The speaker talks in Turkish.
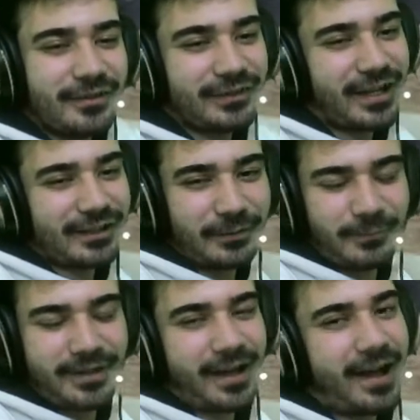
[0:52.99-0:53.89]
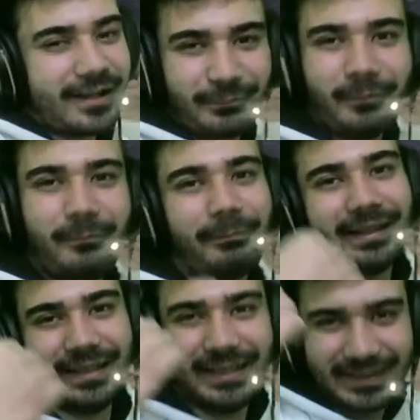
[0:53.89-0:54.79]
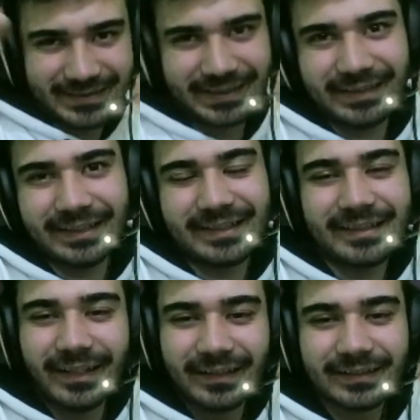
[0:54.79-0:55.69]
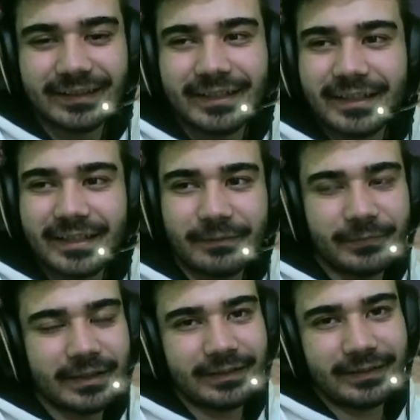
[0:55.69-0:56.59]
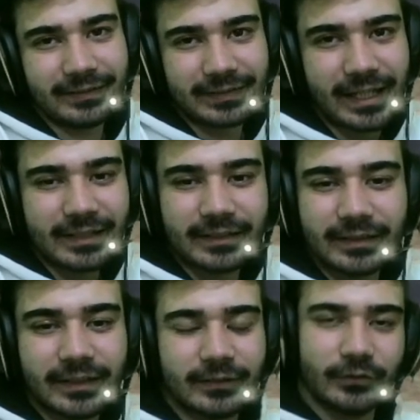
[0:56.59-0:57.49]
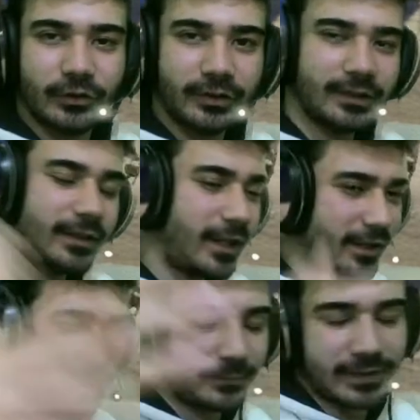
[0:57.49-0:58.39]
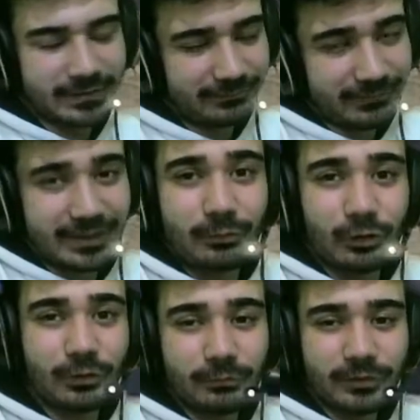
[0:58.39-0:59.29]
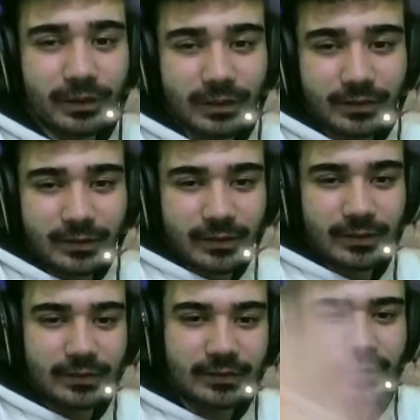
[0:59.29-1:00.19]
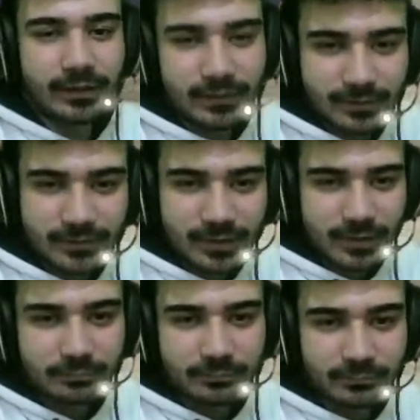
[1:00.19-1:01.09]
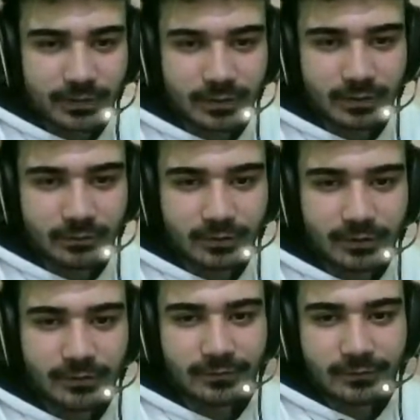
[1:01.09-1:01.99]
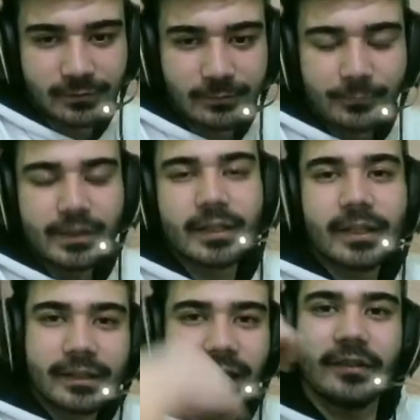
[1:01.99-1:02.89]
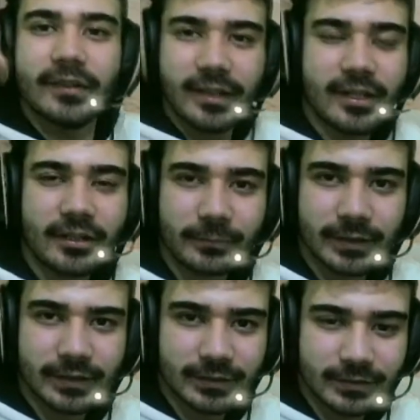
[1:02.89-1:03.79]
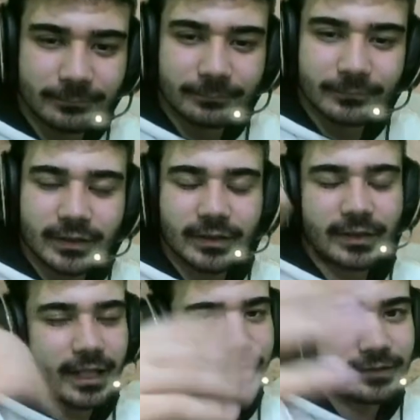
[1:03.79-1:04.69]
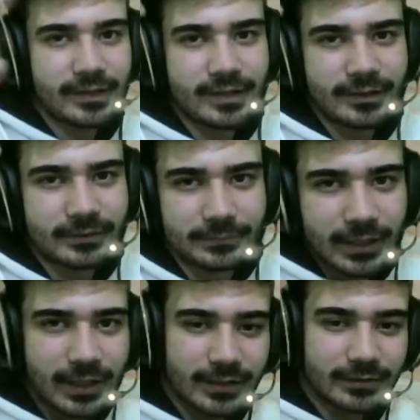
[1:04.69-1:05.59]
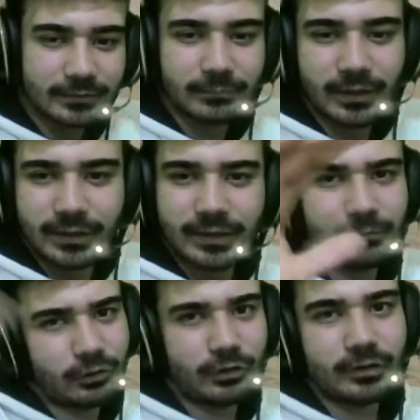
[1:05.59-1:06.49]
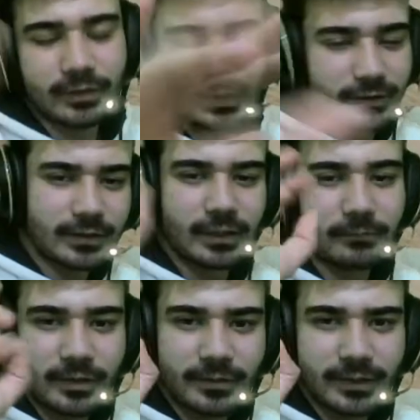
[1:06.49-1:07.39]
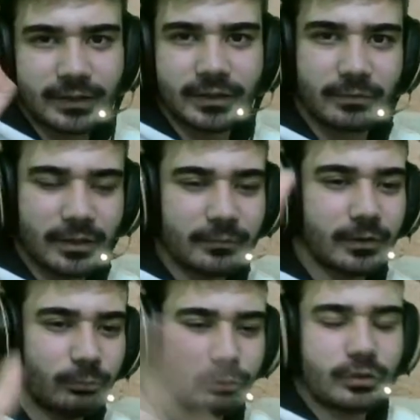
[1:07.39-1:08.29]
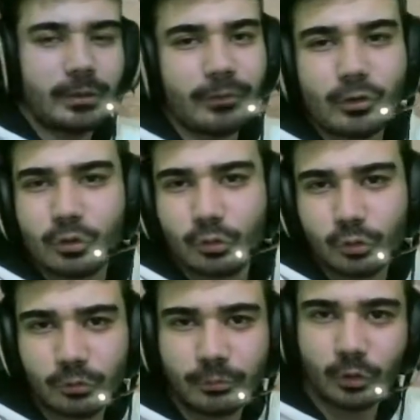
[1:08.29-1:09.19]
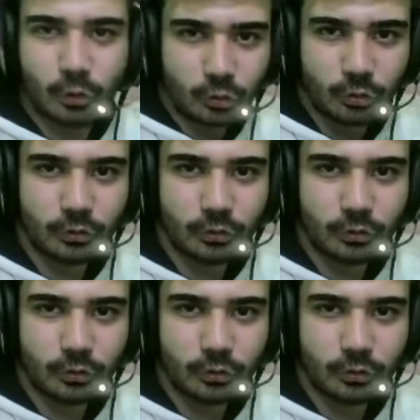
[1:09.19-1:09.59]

daha demin ki arabamı patlattıklarından zar. Şimdi kendi e, o session'ıma girdim ve kimse yok burada. Siz de çarpın bana ne güzel ha. Kendi session'ıma girdim. Kendi session'ımda artık böyle kimse yok. Tek başıma takılacak. Şimdi buradan ben çok uzun bir otoyol